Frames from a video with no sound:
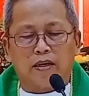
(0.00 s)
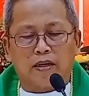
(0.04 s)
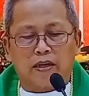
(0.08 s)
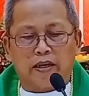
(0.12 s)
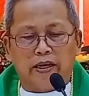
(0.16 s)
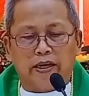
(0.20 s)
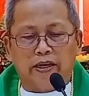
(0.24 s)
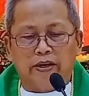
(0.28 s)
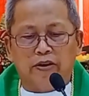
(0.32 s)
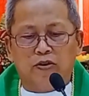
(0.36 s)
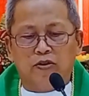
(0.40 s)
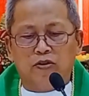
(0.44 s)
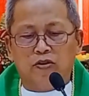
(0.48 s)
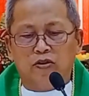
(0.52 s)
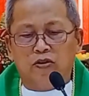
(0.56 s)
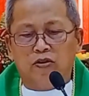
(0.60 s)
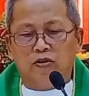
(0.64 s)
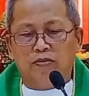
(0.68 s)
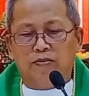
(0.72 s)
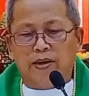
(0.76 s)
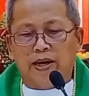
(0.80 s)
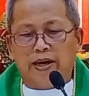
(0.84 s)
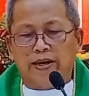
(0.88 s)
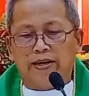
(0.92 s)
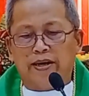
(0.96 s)
Ang
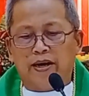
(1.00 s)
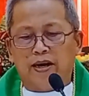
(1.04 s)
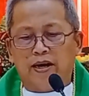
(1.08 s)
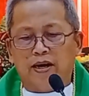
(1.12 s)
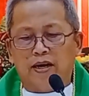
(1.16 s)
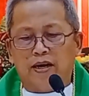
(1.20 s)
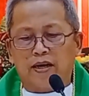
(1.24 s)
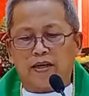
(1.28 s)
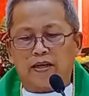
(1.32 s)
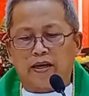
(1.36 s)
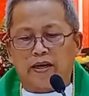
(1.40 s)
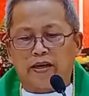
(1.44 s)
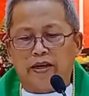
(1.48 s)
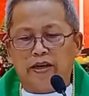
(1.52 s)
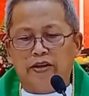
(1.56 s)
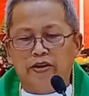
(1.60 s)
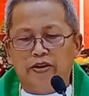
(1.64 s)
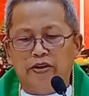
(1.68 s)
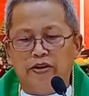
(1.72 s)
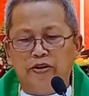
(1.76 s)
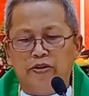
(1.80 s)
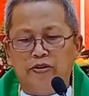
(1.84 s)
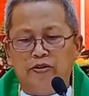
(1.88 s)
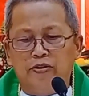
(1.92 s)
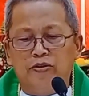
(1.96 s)
ginoo maanaa
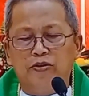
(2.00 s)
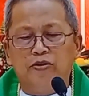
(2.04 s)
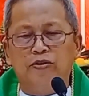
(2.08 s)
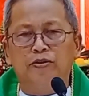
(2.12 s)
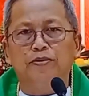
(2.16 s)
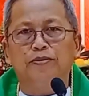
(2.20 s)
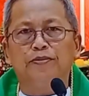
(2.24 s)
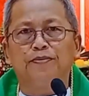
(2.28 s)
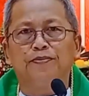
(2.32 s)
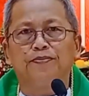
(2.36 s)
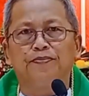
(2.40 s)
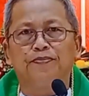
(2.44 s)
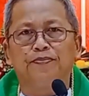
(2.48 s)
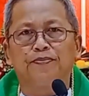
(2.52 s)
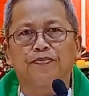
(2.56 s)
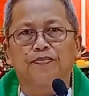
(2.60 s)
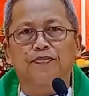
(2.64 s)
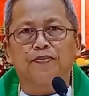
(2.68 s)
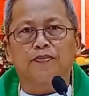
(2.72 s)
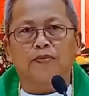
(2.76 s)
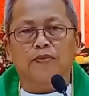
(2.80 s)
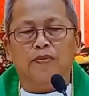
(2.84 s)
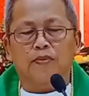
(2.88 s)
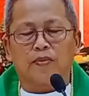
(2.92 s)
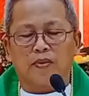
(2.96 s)
kaninyo.
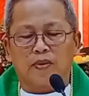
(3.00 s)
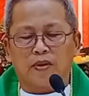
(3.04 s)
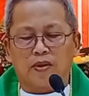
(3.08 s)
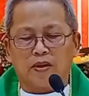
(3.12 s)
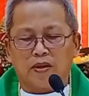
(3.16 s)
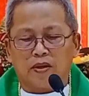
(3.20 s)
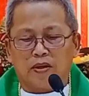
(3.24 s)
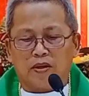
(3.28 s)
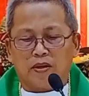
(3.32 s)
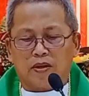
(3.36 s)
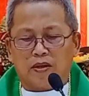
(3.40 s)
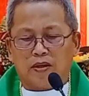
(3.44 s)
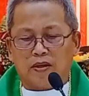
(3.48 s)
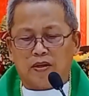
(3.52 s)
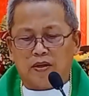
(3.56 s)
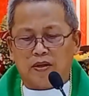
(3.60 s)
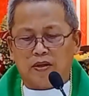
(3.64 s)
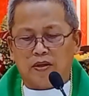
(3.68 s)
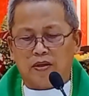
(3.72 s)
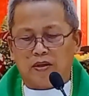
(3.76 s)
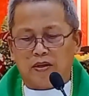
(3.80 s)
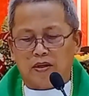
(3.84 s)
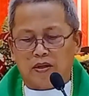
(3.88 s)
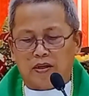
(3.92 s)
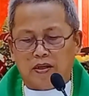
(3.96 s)
Manaw
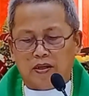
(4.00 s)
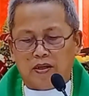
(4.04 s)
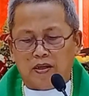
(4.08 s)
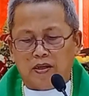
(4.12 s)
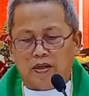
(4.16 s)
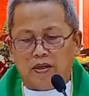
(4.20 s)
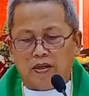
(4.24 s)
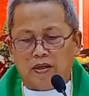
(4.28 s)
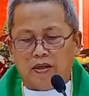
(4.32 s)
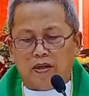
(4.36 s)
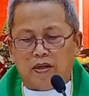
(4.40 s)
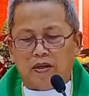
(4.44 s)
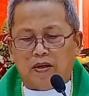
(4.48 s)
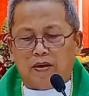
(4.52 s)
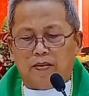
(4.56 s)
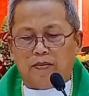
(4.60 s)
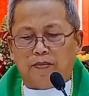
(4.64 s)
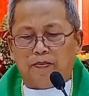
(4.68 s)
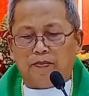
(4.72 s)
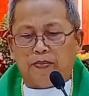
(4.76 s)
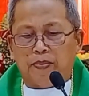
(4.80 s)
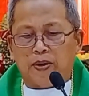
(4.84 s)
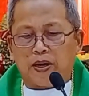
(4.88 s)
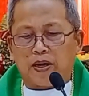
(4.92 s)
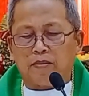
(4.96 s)
sa kaninyo.
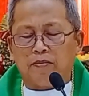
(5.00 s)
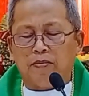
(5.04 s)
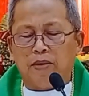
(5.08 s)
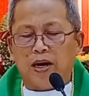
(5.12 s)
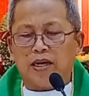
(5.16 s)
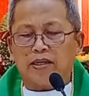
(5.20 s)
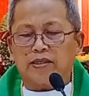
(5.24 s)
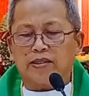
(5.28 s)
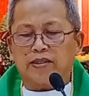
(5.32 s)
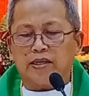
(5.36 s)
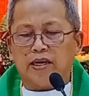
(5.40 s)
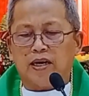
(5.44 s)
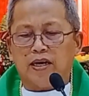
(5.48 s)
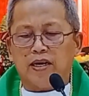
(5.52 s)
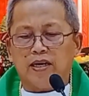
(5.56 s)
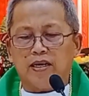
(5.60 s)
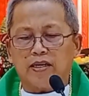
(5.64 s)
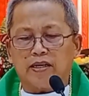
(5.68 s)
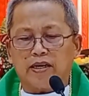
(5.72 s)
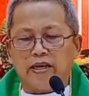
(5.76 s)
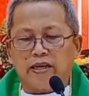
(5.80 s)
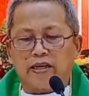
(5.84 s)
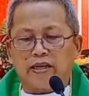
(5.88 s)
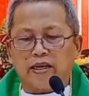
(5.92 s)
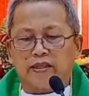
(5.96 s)

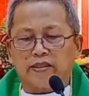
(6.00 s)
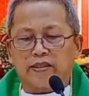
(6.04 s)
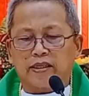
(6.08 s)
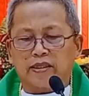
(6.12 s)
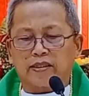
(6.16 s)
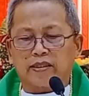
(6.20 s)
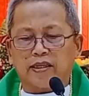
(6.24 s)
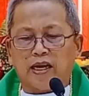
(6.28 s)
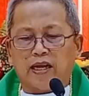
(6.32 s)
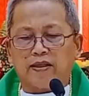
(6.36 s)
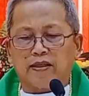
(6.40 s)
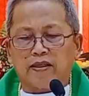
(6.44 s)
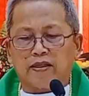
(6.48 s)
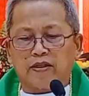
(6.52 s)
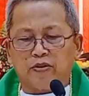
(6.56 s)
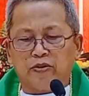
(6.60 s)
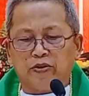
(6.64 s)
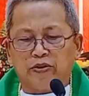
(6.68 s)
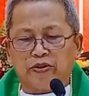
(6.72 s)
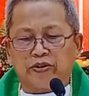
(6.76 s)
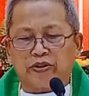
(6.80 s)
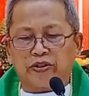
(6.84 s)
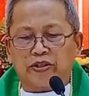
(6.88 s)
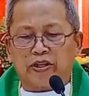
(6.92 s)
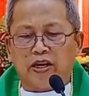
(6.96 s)
Pagbasa gikan sa
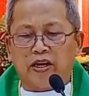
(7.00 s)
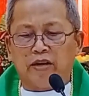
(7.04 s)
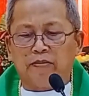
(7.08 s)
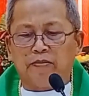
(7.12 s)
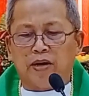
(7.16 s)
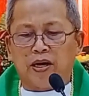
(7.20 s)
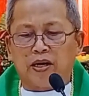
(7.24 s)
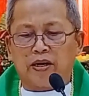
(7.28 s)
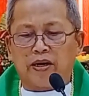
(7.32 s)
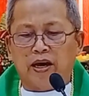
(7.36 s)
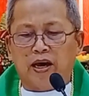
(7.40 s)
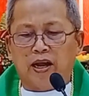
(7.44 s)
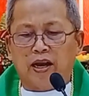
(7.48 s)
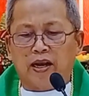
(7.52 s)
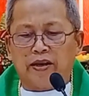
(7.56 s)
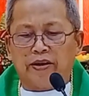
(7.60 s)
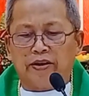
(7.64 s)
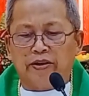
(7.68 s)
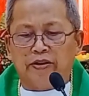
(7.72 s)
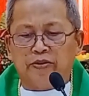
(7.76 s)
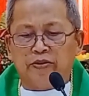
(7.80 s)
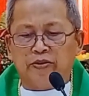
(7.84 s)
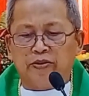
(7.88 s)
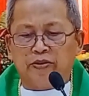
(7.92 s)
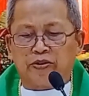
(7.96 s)
Santos nga
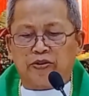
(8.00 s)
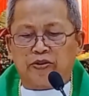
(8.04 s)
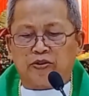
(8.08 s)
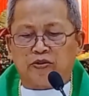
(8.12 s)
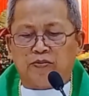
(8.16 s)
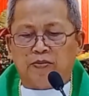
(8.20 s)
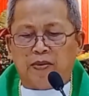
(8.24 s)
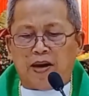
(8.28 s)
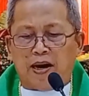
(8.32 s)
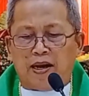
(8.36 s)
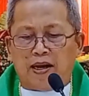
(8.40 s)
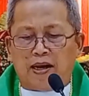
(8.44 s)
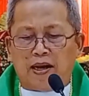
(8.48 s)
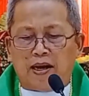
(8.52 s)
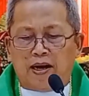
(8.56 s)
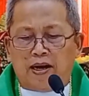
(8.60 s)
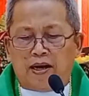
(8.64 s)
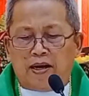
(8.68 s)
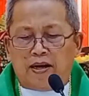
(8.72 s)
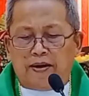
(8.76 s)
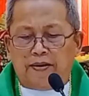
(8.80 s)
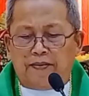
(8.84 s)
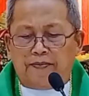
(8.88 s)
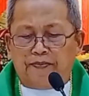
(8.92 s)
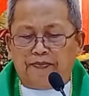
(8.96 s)
Ebanghelyo
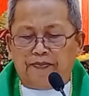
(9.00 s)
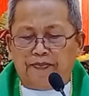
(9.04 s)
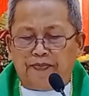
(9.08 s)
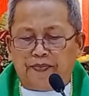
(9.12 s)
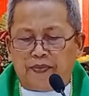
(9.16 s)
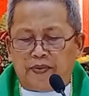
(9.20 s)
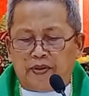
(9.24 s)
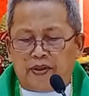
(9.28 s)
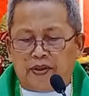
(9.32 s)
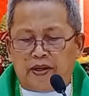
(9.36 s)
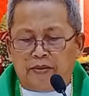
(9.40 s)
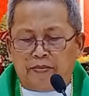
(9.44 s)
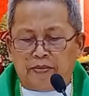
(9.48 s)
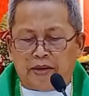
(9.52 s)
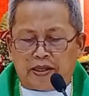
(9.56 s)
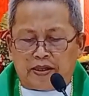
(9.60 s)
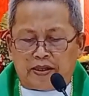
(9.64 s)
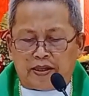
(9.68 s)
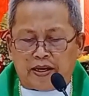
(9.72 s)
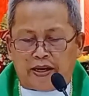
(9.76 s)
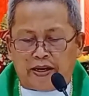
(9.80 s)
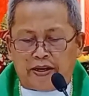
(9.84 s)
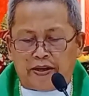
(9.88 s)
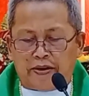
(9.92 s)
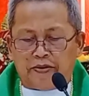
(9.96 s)
sumala ni
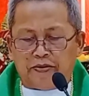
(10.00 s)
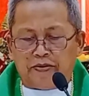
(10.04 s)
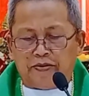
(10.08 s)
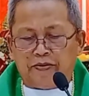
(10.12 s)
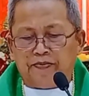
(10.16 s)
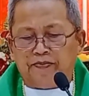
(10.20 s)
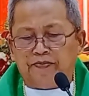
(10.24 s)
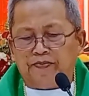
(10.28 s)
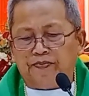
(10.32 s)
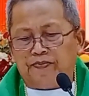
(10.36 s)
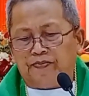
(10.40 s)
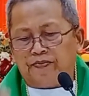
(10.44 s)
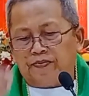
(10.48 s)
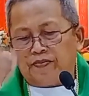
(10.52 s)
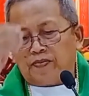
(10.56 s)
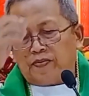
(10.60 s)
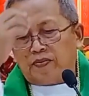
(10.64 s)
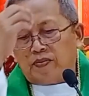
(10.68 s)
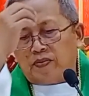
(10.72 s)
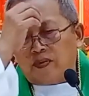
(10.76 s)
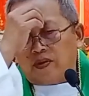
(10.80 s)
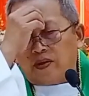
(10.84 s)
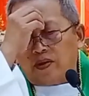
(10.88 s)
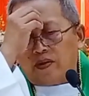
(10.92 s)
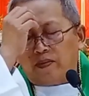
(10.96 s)
Mateo.
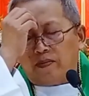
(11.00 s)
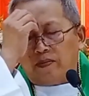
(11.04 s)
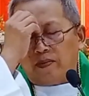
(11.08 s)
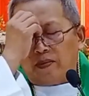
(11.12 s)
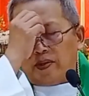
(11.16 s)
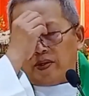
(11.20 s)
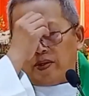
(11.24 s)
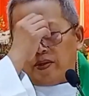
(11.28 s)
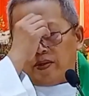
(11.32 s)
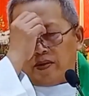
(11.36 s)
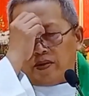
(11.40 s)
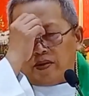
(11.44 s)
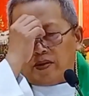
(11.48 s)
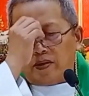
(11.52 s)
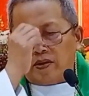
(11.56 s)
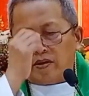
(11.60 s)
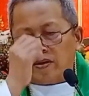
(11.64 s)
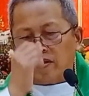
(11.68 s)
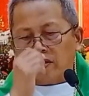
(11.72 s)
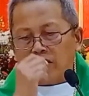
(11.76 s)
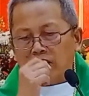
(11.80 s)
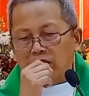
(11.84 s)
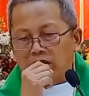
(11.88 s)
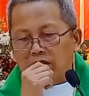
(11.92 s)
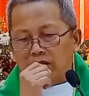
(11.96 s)
Himayaon
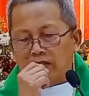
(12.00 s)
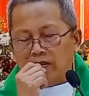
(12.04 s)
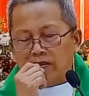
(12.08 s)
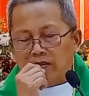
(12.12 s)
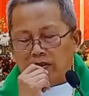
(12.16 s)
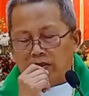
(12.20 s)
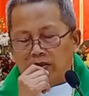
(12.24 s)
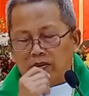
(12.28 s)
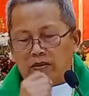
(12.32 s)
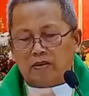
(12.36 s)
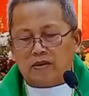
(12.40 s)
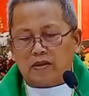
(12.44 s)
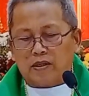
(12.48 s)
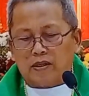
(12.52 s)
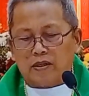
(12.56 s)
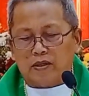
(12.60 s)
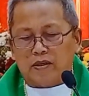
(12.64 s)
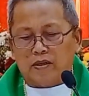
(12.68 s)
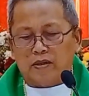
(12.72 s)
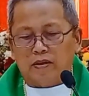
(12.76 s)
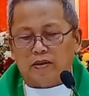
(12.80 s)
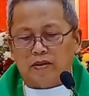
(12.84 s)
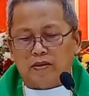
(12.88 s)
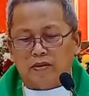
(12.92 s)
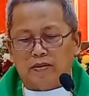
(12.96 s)
ikaw o
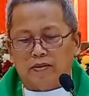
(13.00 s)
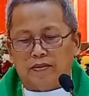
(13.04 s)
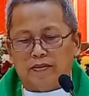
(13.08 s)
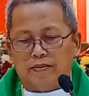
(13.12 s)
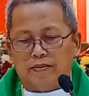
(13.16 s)
Ginoo.